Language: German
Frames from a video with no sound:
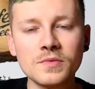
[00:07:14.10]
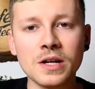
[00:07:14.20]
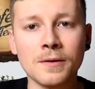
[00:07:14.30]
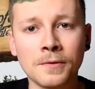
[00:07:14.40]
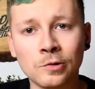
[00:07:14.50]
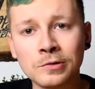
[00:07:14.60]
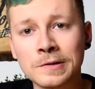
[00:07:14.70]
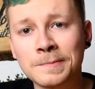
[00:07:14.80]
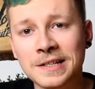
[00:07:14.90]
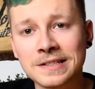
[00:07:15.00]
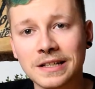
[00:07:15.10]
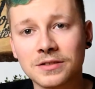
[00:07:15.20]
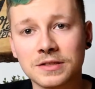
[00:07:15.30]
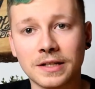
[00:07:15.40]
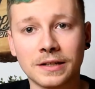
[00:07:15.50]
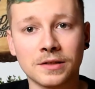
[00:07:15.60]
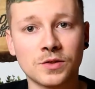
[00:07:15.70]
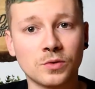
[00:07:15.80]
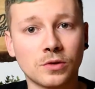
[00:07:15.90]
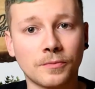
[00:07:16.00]
Aber gut, es passt halt zurzeit nicht
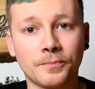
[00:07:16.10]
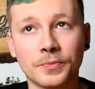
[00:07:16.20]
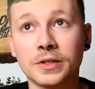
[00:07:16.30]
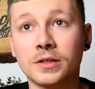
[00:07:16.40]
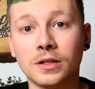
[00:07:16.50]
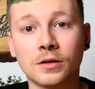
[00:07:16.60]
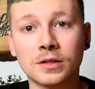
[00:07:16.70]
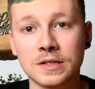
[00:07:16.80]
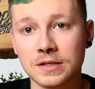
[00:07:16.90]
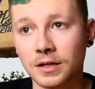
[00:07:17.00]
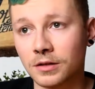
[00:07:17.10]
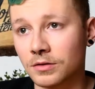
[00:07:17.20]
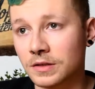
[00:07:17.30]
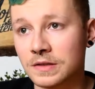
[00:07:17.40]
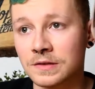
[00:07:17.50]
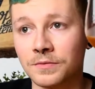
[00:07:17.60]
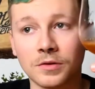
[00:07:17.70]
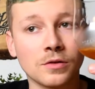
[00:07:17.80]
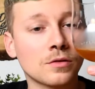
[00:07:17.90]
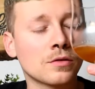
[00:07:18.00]
so in die Jahreszeit. Und ne? jetzt ist
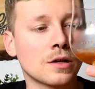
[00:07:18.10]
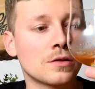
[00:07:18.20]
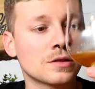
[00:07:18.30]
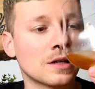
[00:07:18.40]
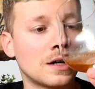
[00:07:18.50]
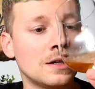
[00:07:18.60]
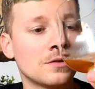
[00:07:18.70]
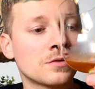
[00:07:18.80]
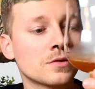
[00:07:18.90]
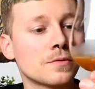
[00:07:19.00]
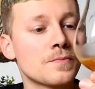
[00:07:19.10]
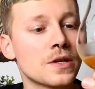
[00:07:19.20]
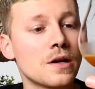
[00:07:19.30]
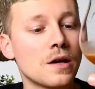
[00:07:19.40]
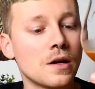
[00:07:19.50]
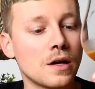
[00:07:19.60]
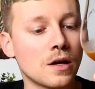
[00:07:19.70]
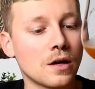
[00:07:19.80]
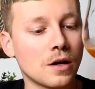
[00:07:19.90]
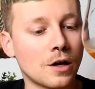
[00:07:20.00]
Winter und draußen kalt und so.
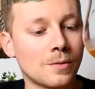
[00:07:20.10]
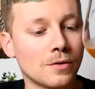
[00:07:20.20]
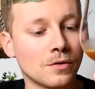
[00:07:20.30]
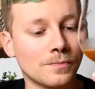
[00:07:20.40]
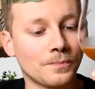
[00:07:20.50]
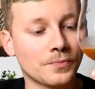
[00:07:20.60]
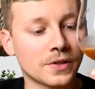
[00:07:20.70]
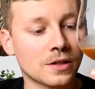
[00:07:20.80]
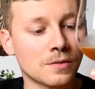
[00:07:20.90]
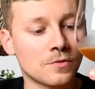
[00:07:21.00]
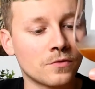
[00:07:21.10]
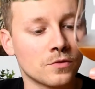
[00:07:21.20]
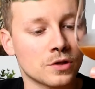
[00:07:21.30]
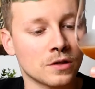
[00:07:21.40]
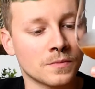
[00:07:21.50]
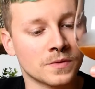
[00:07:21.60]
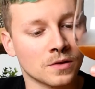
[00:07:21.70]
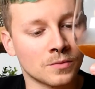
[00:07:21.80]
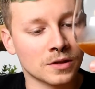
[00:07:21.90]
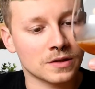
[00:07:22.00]
Aber ich kann mir vorstellen, im
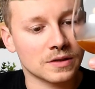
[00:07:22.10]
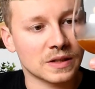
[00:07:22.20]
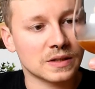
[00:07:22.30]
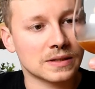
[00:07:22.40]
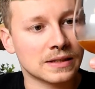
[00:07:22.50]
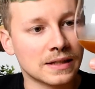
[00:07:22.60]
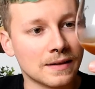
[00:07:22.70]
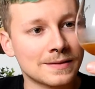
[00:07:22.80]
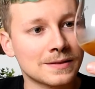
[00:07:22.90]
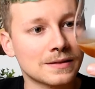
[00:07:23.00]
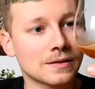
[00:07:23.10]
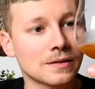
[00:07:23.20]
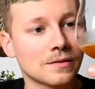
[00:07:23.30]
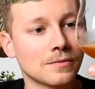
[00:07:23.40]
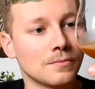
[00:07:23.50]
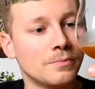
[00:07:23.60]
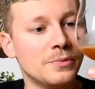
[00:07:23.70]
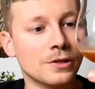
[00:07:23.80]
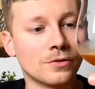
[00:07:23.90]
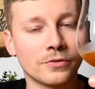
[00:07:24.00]
Sommer ist das das
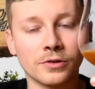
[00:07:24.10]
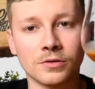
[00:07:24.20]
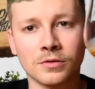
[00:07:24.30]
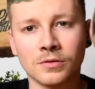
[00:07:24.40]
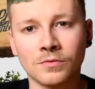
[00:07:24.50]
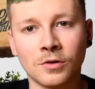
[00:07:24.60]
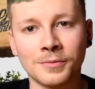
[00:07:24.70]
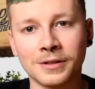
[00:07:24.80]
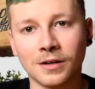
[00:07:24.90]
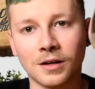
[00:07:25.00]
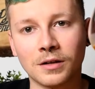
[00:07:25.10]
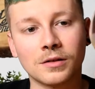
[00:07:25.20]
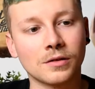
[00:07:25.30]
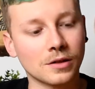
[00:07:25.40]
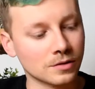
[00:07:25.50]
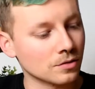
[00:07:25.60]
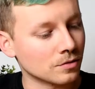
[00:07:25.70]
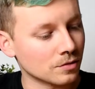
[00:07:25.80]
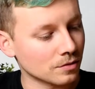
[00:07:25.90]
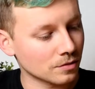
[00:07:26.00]
Bier für warme Tage.
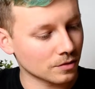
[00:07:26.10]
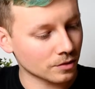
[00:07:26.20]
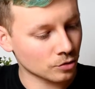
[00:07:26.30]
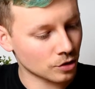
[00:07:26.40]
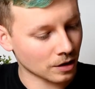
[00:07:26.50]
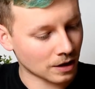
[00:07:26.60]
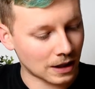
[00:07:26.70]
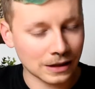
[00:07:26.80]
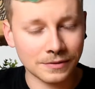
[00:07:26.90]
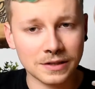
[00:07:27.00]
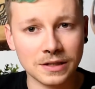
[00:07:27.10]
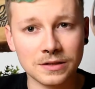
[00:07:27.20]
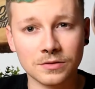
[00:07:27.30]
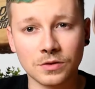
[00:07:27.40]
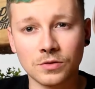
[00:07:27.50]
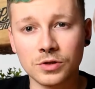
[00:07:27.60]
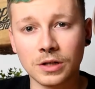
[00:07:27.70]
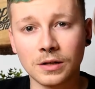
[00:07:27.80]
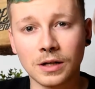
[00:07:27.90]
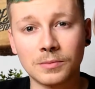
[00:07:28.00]
Also ruhig schön kalt, wie ich es jetzt aus dem
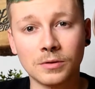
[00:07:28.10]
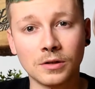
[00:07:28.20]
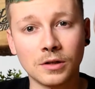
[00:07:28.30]
Kühlschrank habe.